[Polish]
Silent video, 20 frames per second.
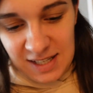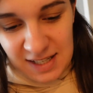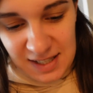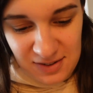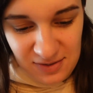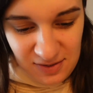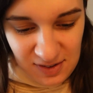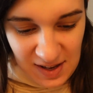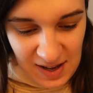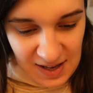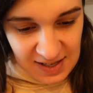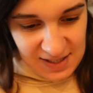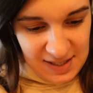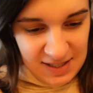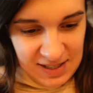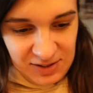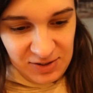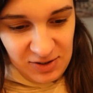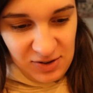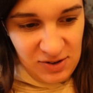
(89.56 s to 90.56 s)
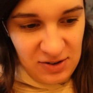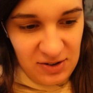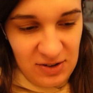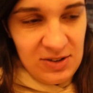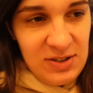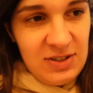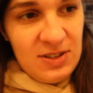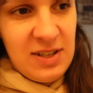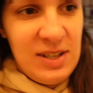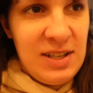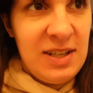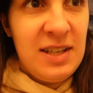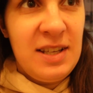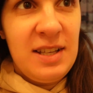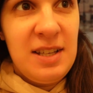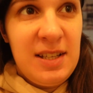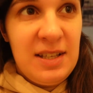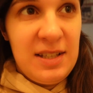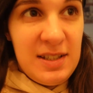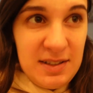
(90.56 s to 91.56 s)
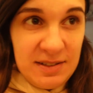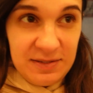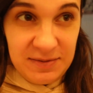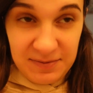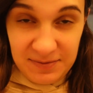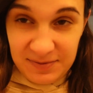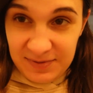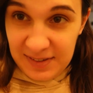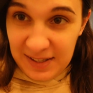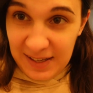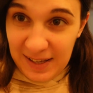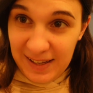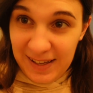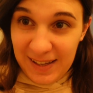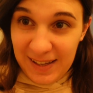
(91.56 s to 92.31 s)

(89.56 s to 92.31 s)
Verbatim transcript: nasz wyjazd do... No. Tak.